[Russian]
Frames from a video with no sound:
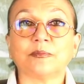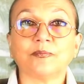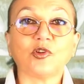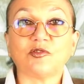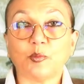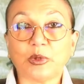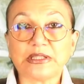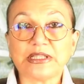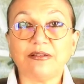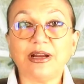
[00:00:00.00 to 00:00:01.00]
То есть вы
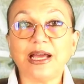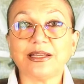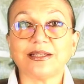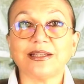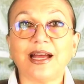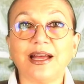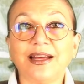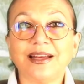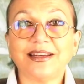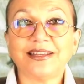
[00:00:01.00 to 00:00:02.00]
представляете, да,
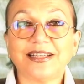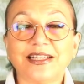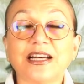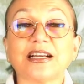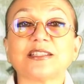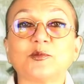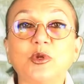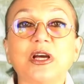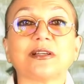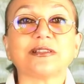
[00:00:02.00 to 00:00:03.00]

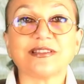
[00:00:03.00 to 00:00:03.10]
размер